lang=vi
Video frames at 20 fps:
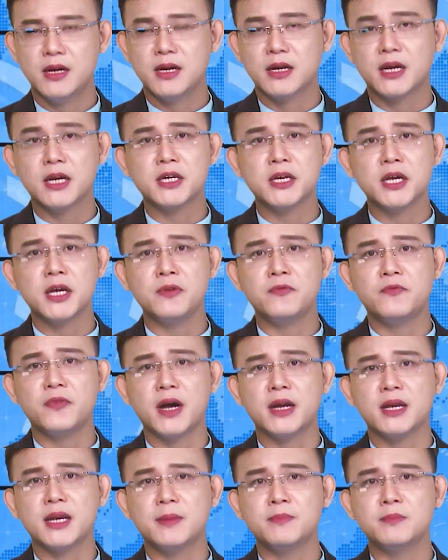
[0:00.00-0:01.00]
Cách đây
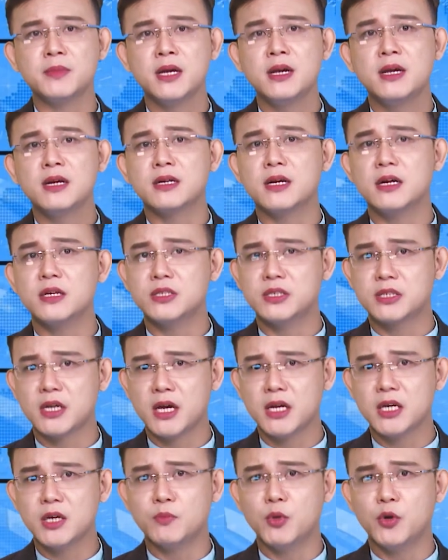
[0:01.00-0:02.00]
vài năm, cần
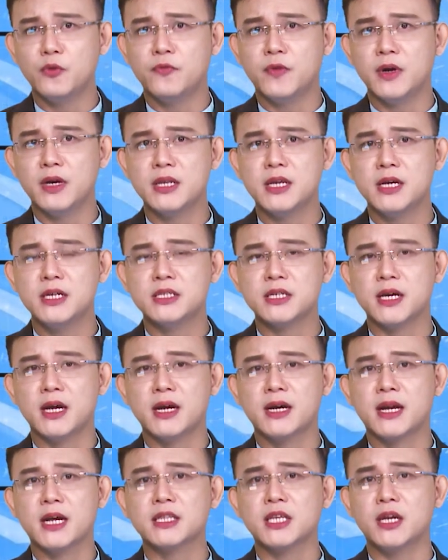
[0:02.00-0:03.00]
sa được bộ phận giới
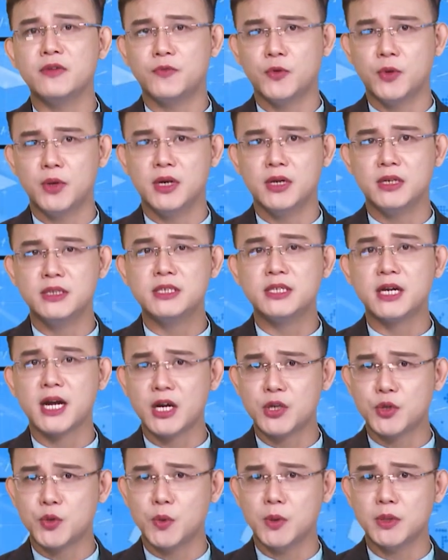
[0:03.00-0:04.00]
trẻ các thành phố lớn
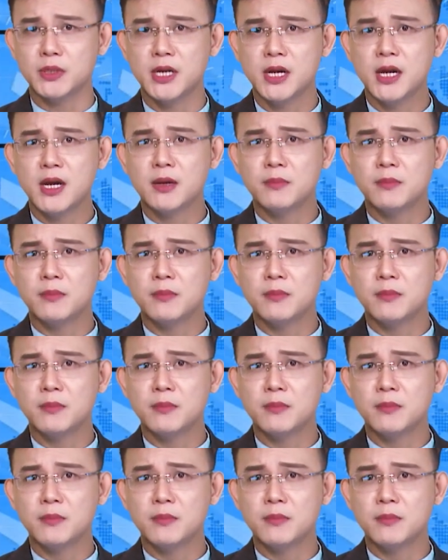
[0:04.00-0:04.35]
khá chuộng